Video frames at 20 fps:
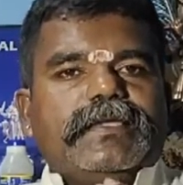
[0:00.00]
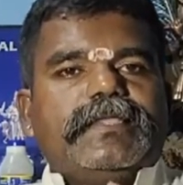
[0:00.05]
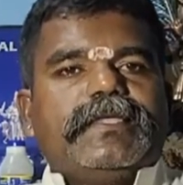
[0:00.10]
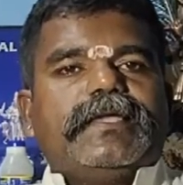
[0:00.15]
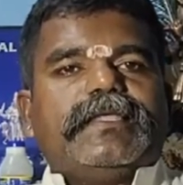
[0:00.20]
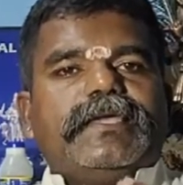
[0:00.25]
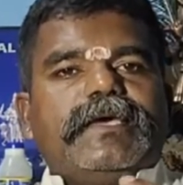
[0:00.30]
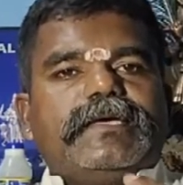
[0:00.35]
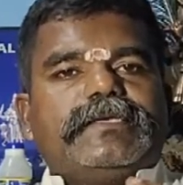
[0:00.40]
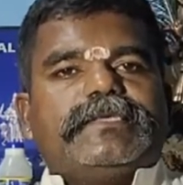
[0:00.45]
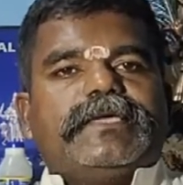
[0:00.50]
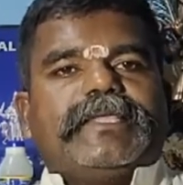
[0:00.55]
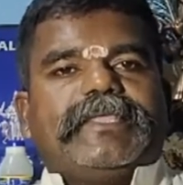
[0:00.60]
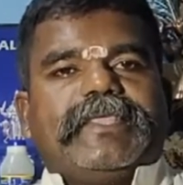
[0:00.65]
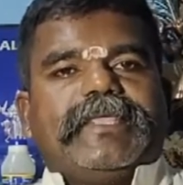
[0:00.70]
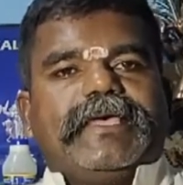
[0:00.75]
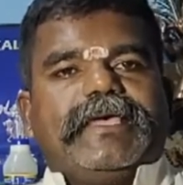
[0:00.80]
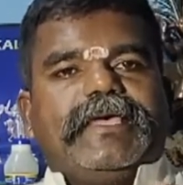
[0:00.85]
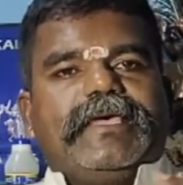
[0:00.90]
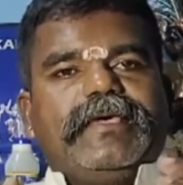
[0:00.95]
இந்த
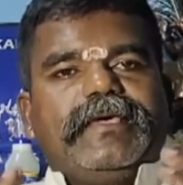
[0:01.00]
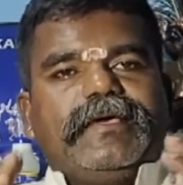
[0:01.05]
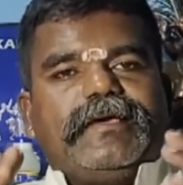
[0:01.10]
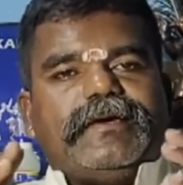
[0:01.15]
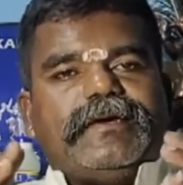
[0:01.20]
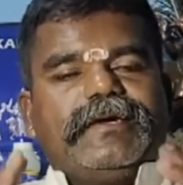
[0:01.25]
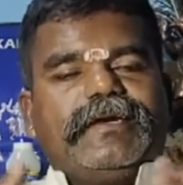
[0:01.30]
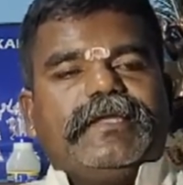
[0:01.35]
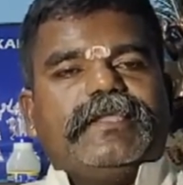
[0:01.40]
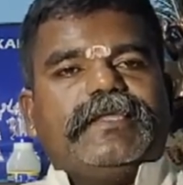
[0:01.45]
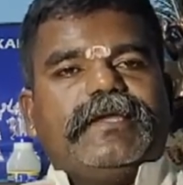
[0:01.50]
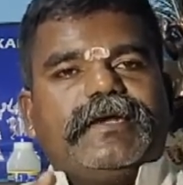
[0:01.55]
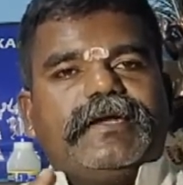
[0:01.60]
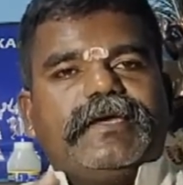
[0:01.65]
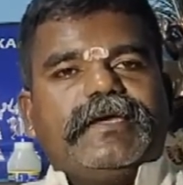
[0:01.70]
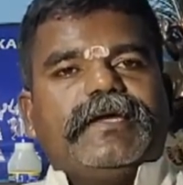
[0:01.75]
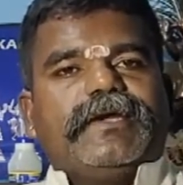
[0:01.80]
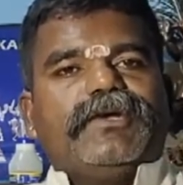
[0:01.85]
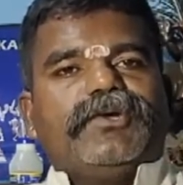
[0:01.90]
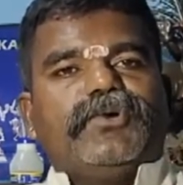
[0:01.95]
தேசத்தை
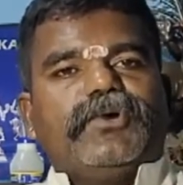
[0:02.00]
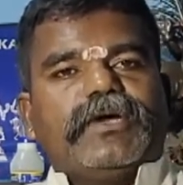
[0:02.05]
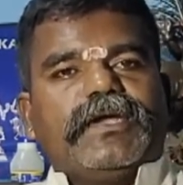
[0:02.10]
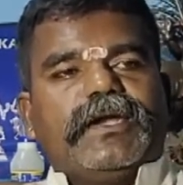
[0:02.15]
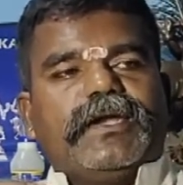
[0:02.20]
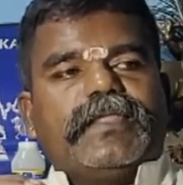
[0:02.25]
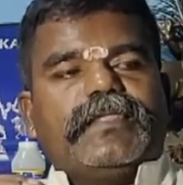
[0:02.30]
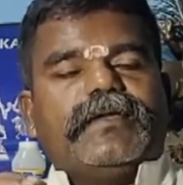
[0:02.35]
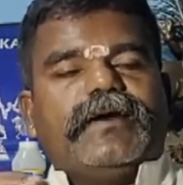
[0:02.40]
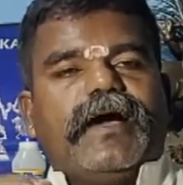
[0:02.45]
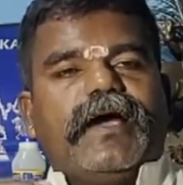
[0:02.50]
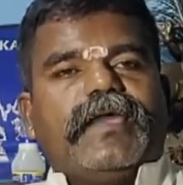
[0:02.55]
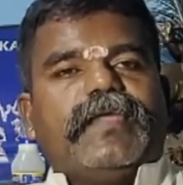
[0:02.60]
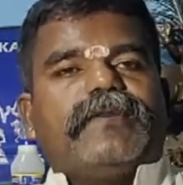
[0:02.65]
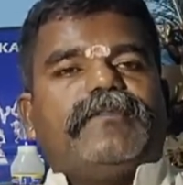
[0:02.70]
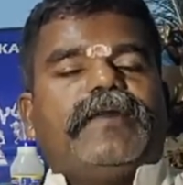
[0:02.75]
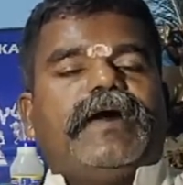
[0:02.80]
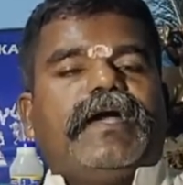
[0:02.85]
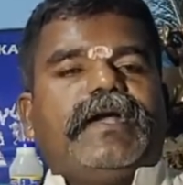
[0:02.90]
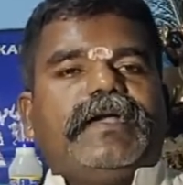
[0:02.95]
கிட்டத்தட்ட எண்ணூறிலிருந்து
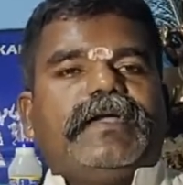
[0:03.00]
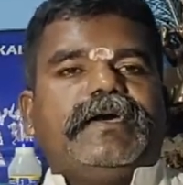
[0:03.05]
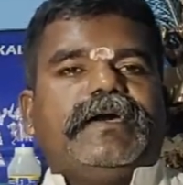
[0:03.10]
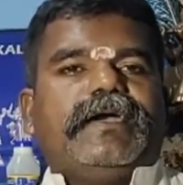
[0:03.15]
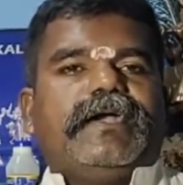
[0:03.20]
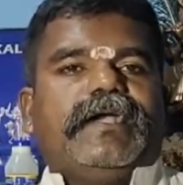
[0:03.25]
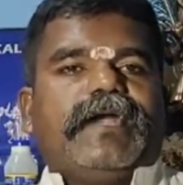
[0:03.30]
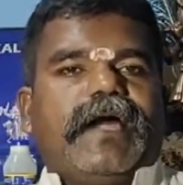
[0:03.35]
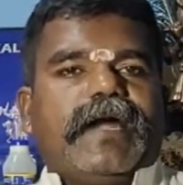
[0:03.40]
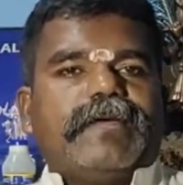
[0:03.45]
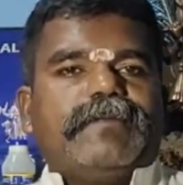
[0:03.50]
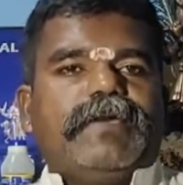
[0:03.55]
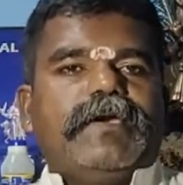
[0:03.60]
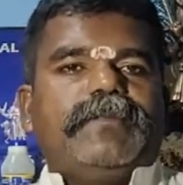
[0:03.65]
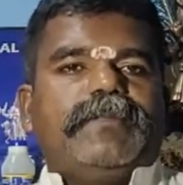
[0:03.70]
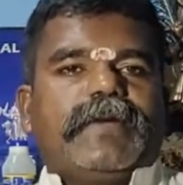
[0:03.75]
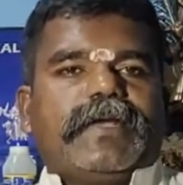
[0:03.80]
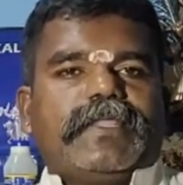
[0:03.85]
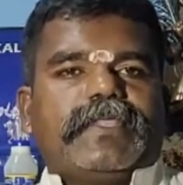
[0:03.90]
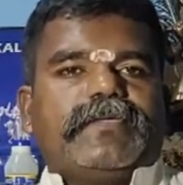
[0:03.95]
ஆயிரம் ஆண்டுகள்
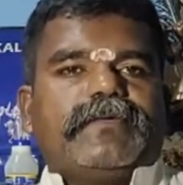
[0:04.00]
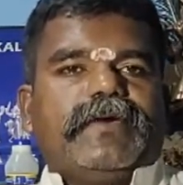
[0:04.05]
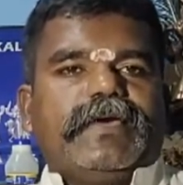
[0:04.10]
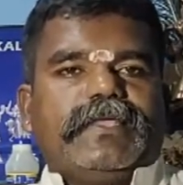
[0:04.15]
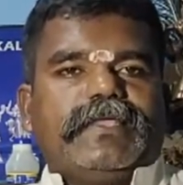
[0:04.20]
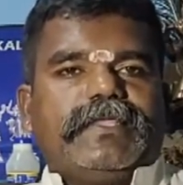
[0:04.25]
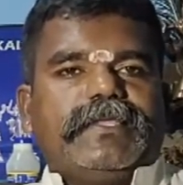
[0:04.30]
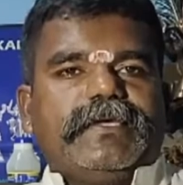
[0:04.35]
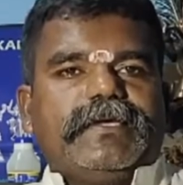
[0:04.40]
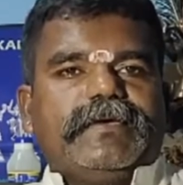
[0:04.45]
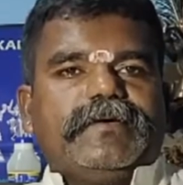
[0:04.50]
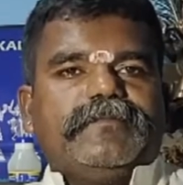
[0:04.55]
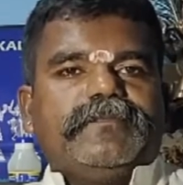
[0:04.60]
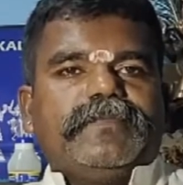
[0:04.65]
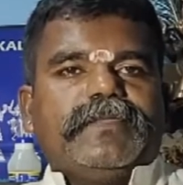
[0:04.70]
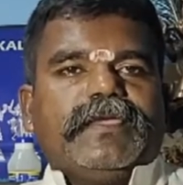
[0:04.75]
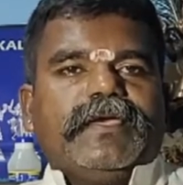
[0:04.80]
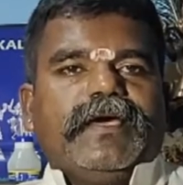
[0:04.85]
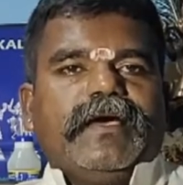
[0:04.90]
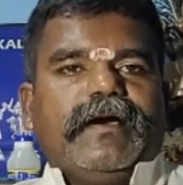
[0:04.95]
அடிமைப்படுத்தி வைத்து
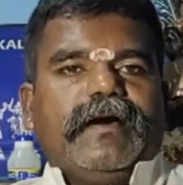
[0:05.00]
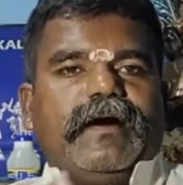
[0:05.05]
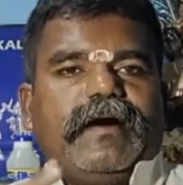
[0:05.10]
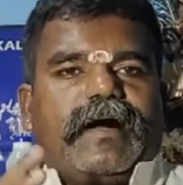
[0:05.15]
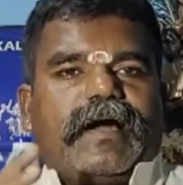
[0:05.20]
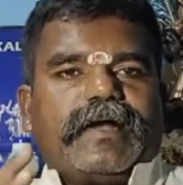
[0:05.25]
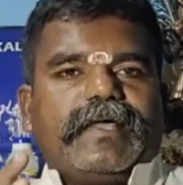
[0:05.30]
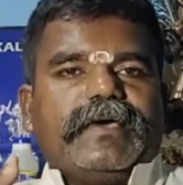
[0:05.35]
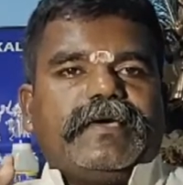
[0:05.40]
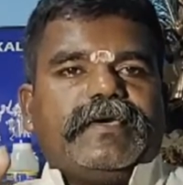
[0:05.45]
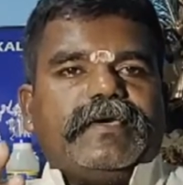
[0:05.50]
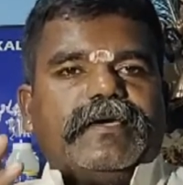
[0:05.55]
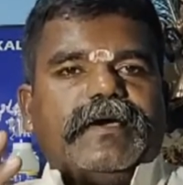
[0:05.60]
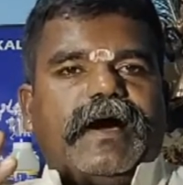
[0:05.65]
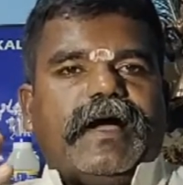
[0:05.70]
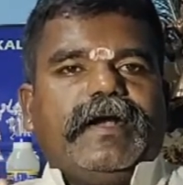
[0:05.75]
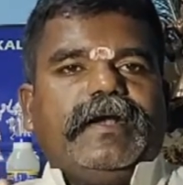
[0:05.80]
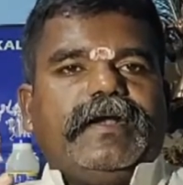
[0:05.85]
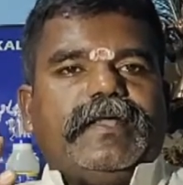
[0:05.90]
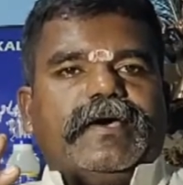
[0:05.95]
அடக்கி
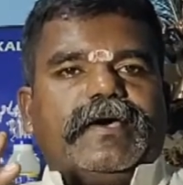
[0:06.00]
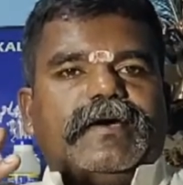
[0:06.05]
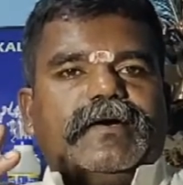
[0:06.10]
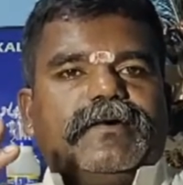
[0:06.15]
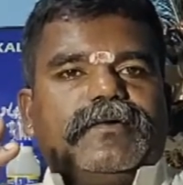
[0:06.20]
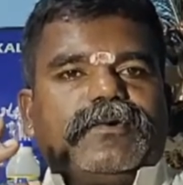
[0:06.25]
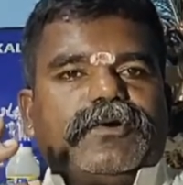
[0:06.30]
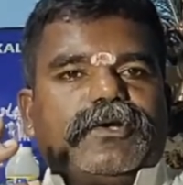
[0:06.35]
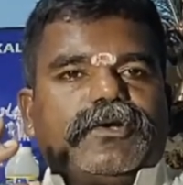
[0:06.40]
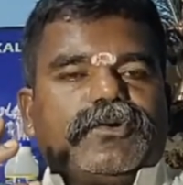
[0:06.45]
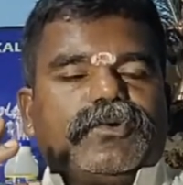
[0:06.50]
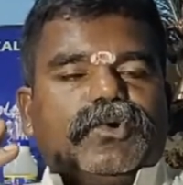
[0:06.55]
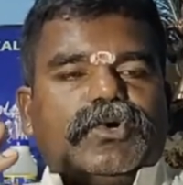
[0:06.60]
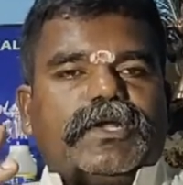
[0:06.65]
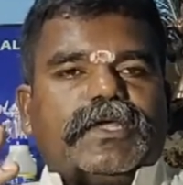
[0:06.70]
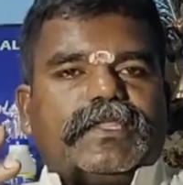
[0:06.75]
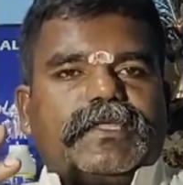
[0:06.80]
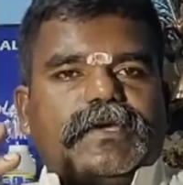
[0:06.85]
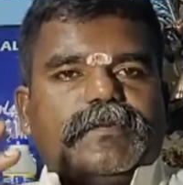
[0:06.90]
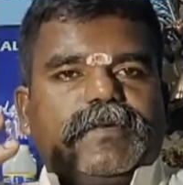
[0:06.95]
ஆண்ட ஒரு
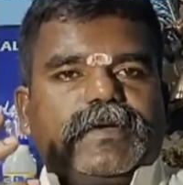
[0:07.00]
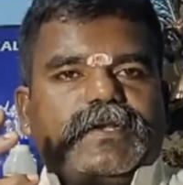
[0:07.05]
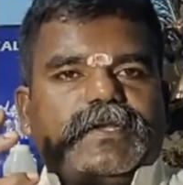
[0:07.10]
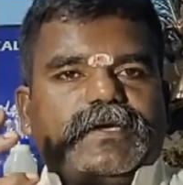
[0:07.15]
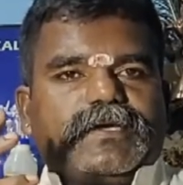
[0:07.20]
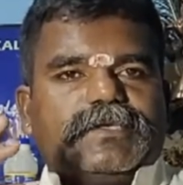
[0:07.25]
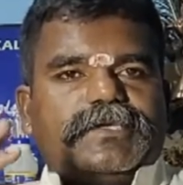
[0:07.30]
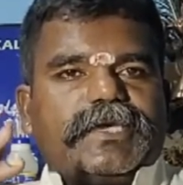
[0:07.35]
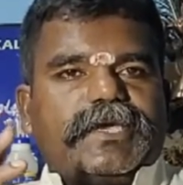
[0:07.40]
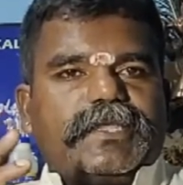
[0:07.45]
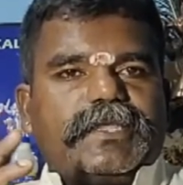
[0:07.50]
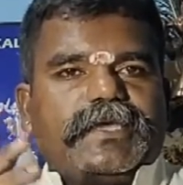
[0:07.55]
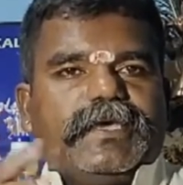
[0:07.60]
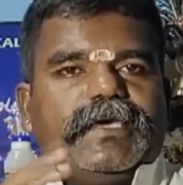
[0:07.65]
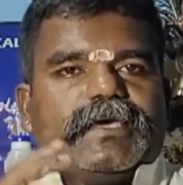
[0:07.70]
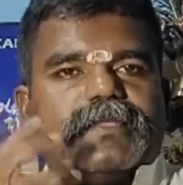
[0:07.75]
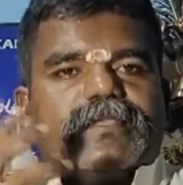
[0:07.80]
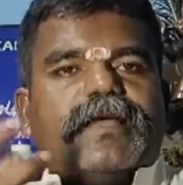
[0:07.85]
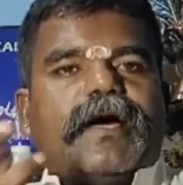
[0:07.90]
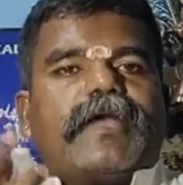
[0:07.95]
கூட்டத்தை பற்றிய
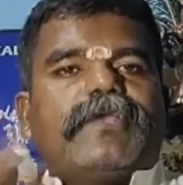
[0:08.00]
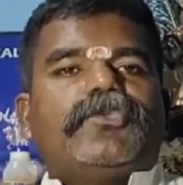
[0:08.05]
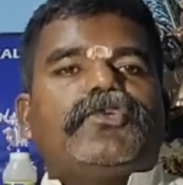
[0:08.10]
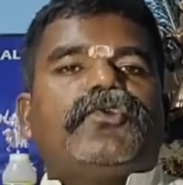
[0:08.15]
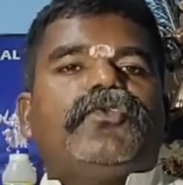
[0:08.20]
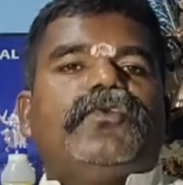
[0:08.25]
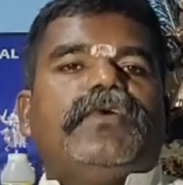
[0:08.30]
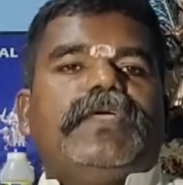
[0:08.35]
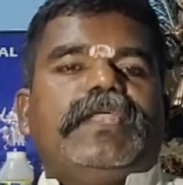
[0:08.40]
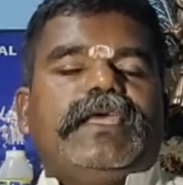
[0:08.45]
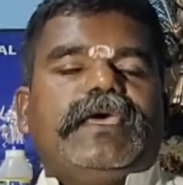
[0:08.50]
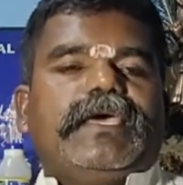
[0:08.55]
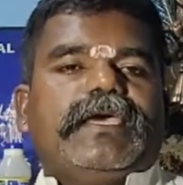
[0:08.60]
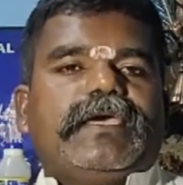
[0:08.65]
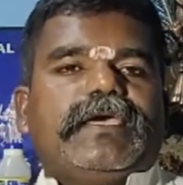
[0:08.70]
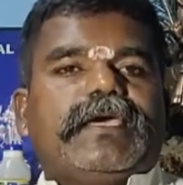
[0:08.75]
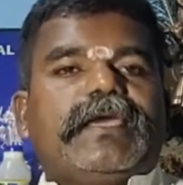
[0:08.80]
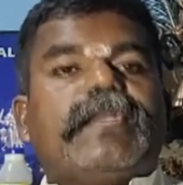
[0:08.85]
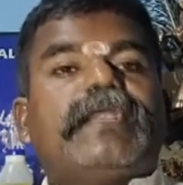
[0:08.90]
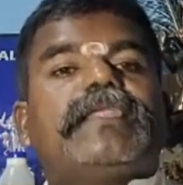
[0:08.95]
செய்தியை நான் சொல்வதிலே
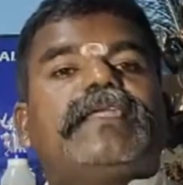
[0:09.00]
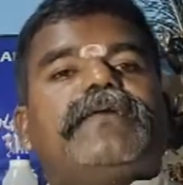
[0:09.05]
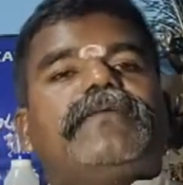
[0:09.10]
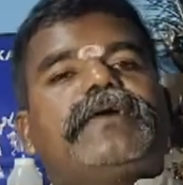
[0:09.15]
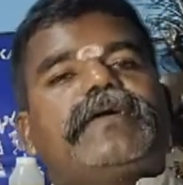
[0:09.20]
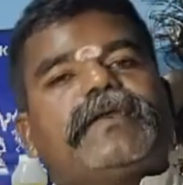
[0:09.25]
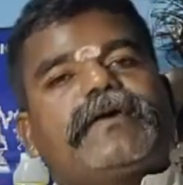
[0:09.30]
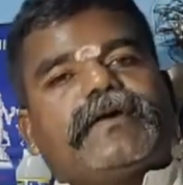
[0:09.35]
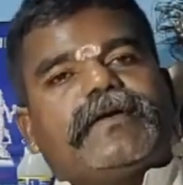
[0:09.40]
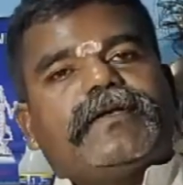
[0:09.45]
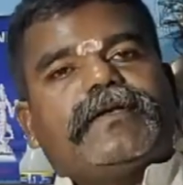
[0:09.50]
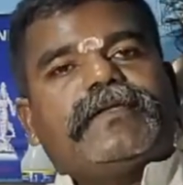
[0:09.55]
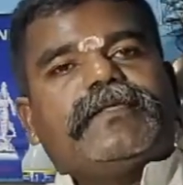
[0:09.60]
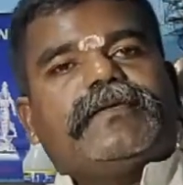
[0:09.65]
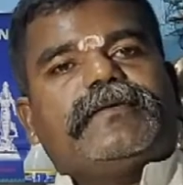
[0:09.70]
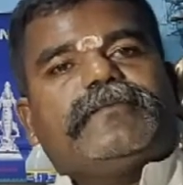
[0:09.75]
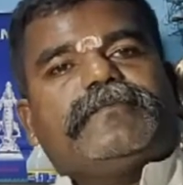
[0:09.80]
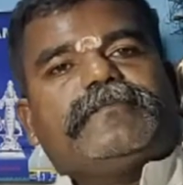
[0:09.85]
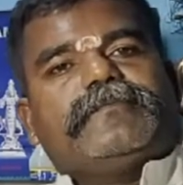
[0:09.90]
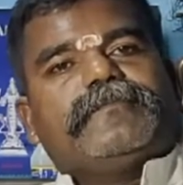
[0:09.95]
என்ன தவறு
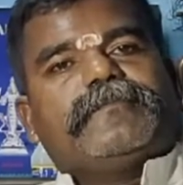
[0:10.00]
இருக்கின்றது